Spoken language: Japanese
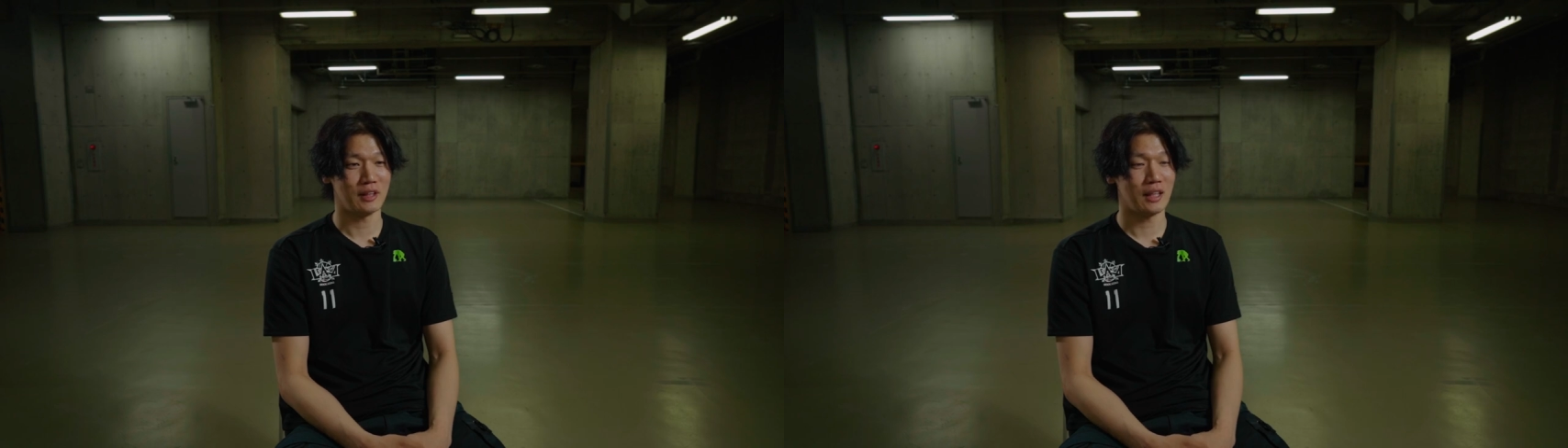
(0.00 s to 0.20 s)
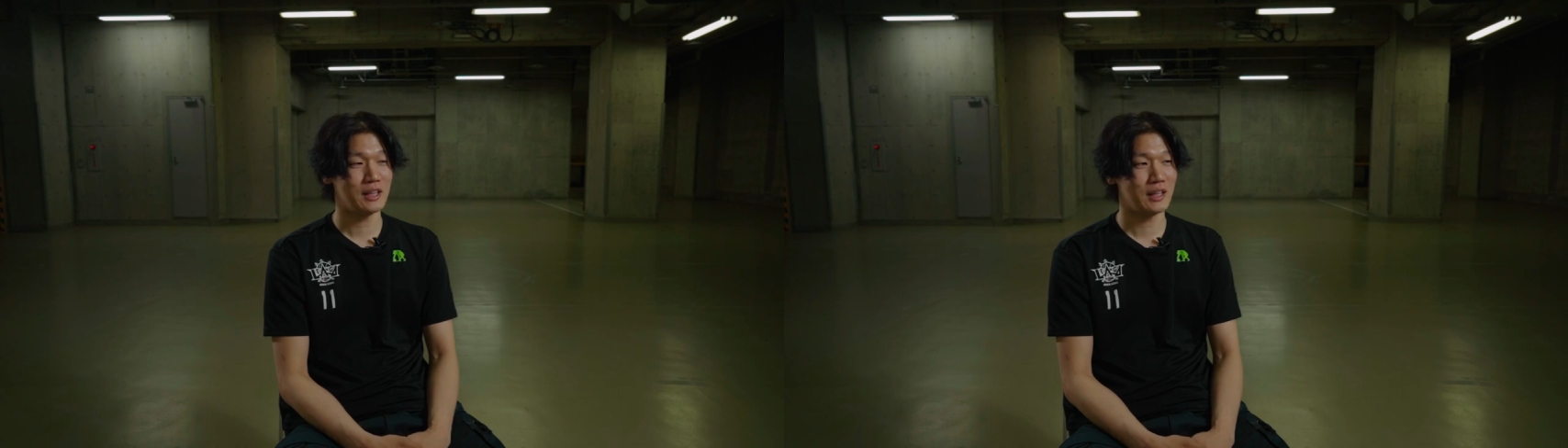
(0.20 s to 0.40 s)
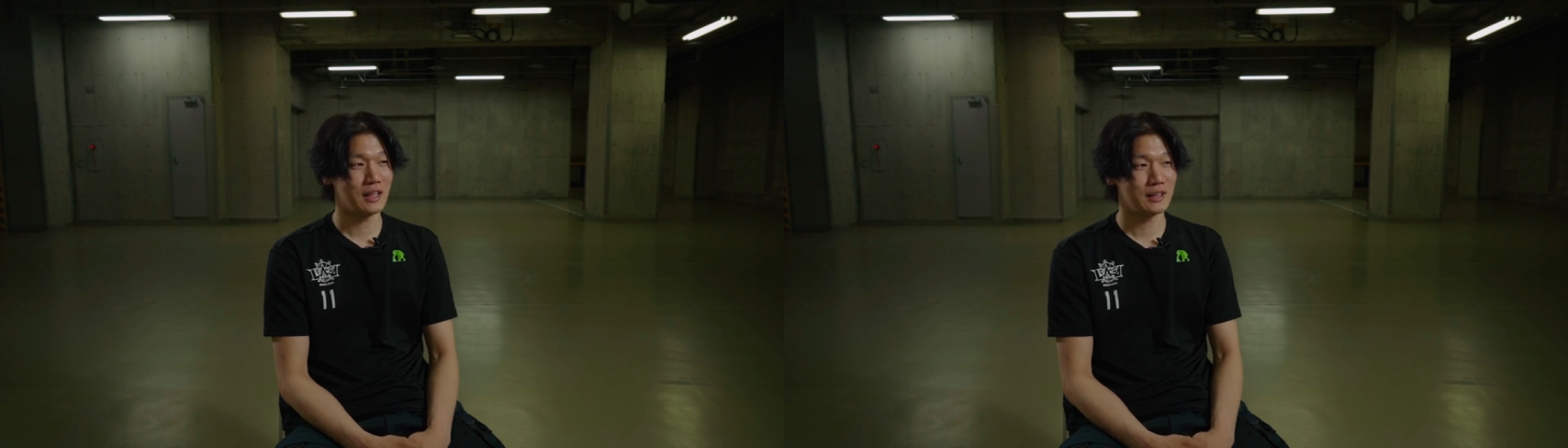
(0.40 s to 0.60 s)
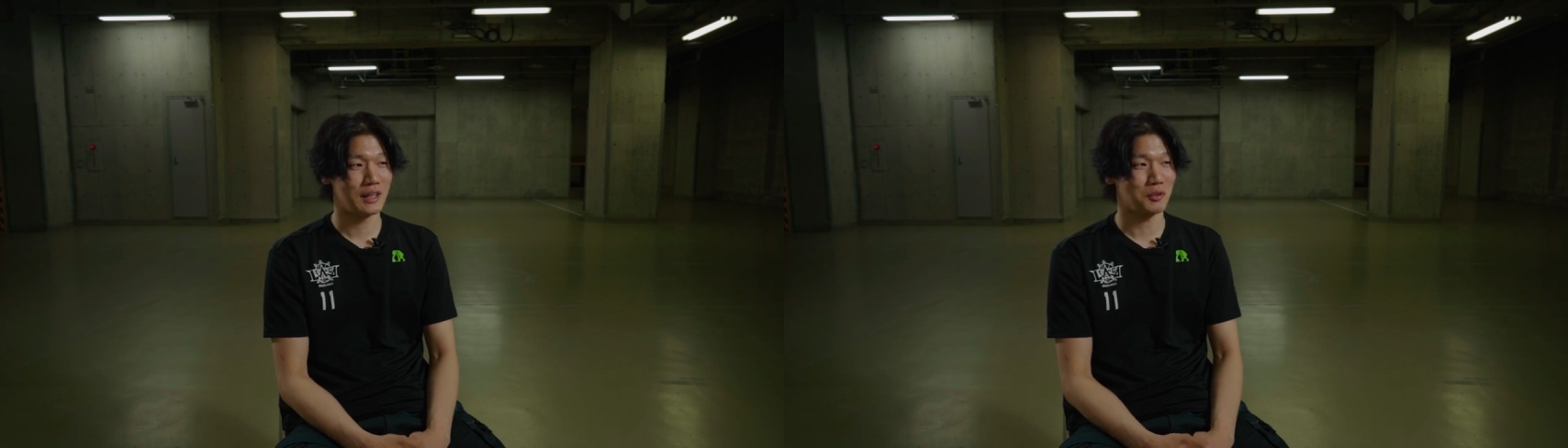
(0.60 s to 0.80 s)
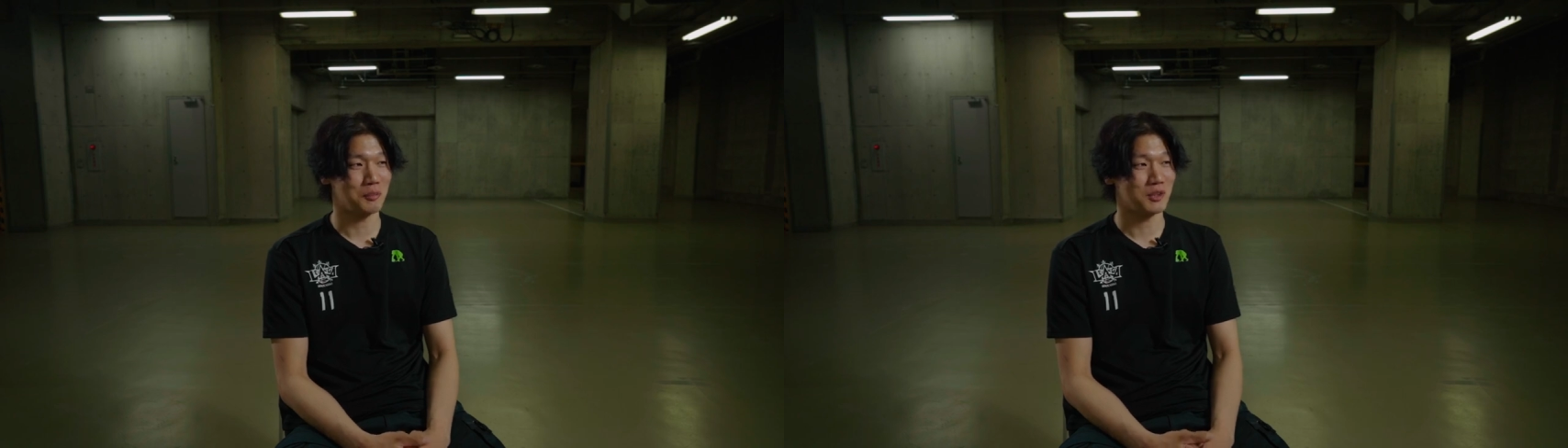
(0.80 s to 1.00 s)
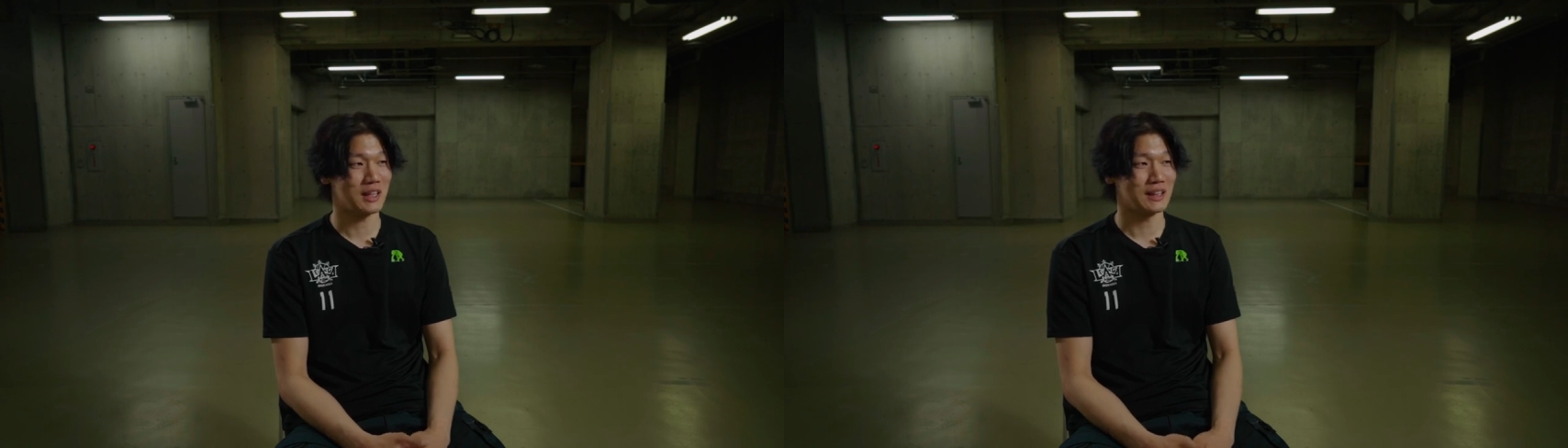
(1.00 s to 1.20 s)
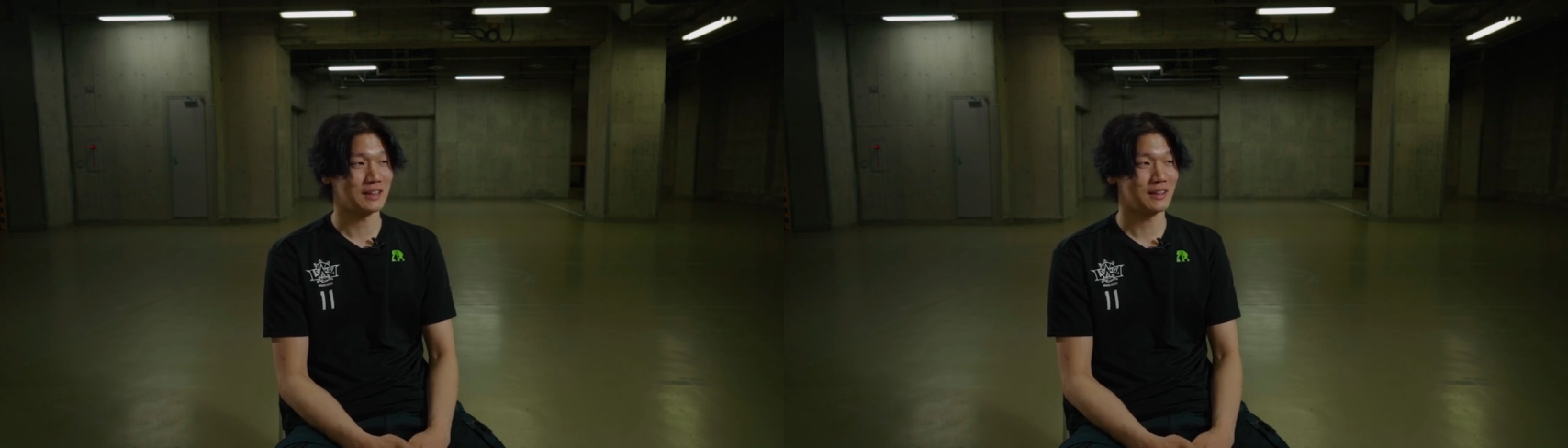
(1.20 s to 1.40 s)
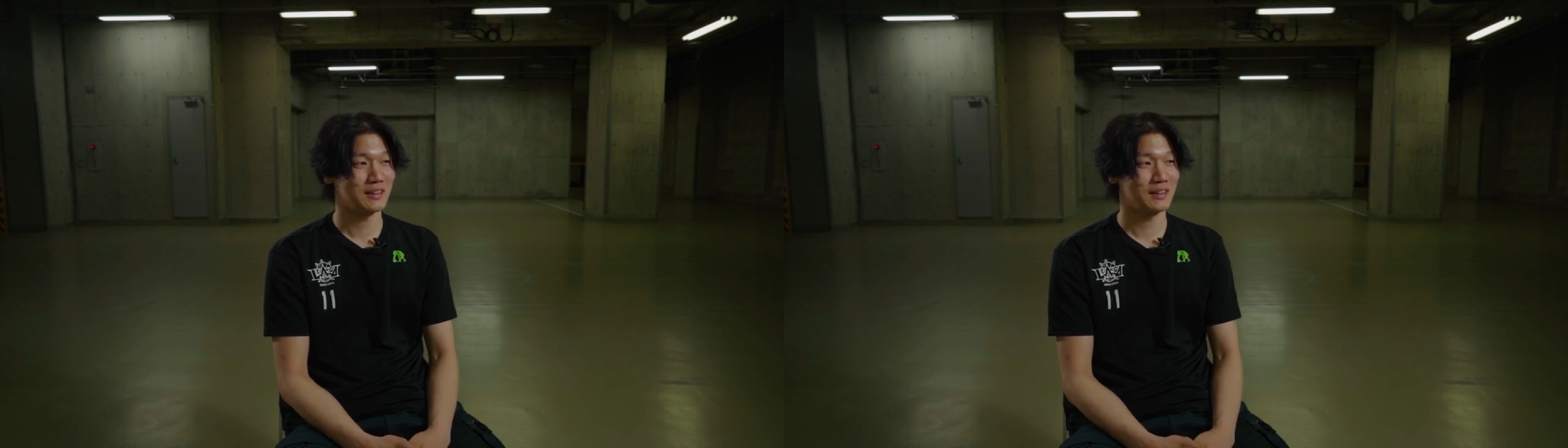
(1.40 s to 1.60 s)
やりたいんだな織本さん
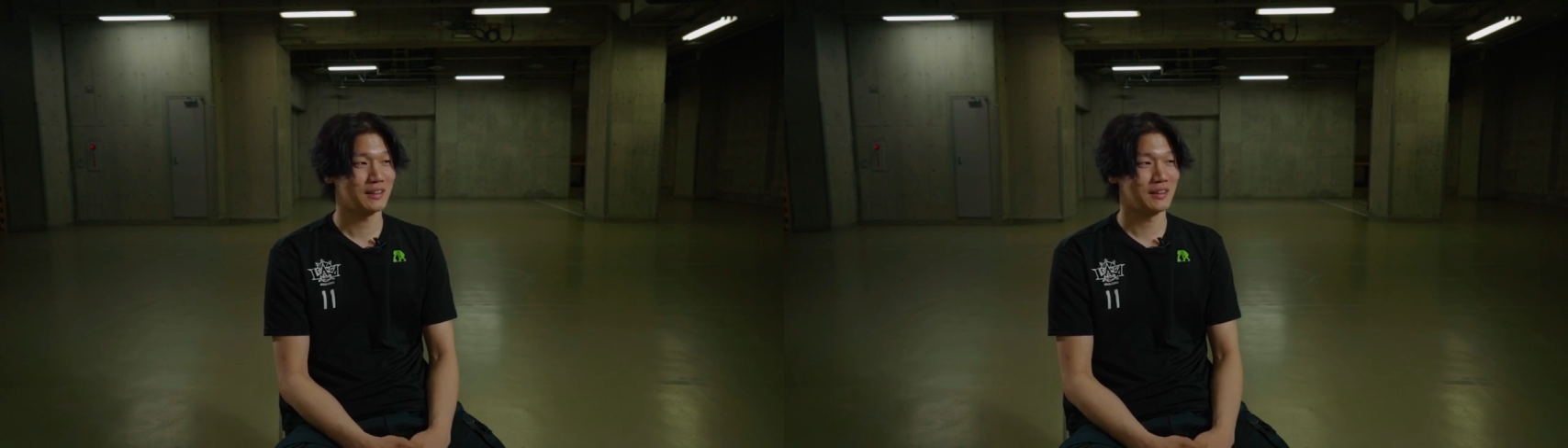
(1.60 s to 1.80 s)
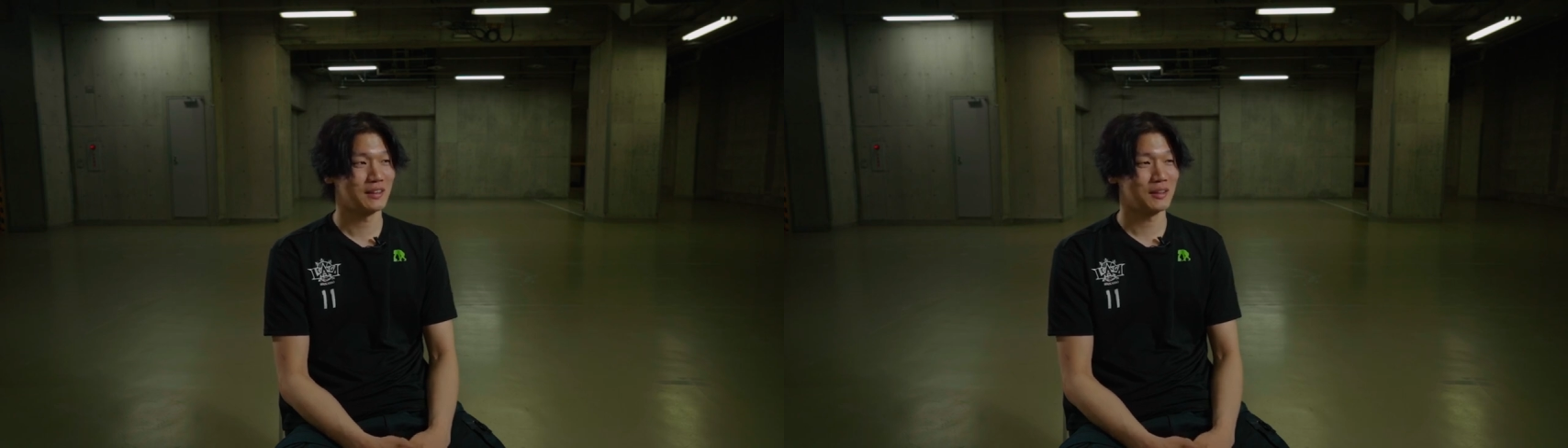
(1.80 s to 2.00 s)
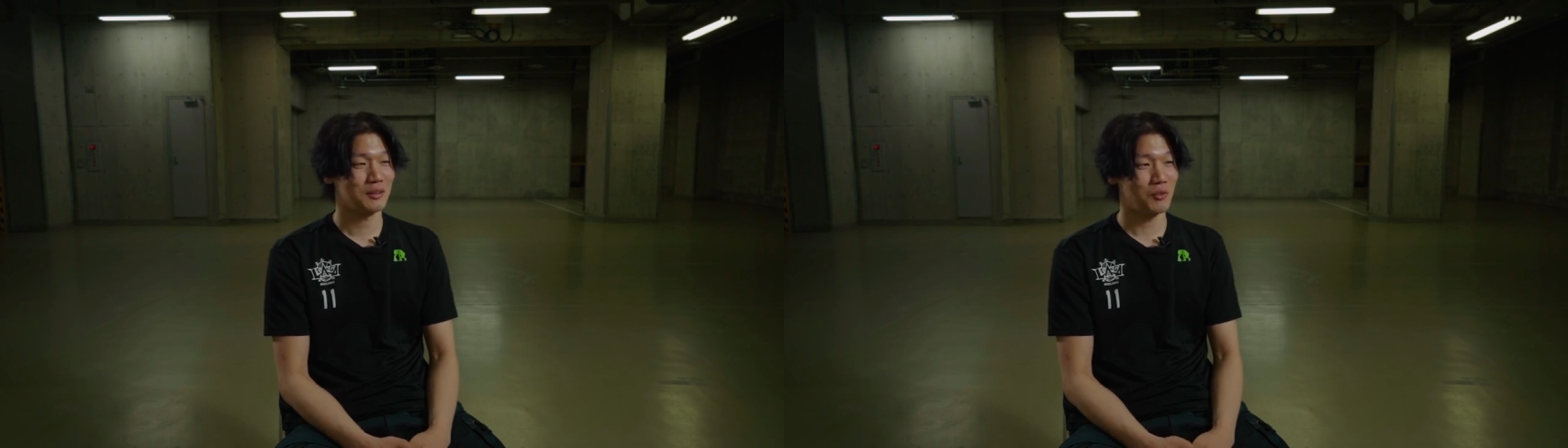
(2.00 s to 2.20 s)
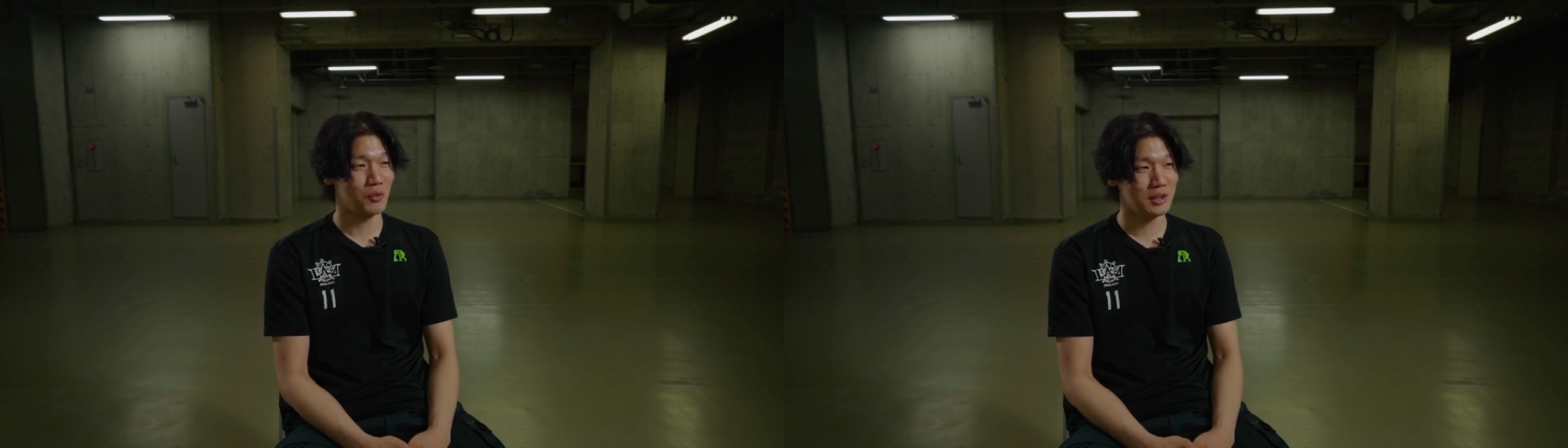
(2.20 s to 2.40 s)
こ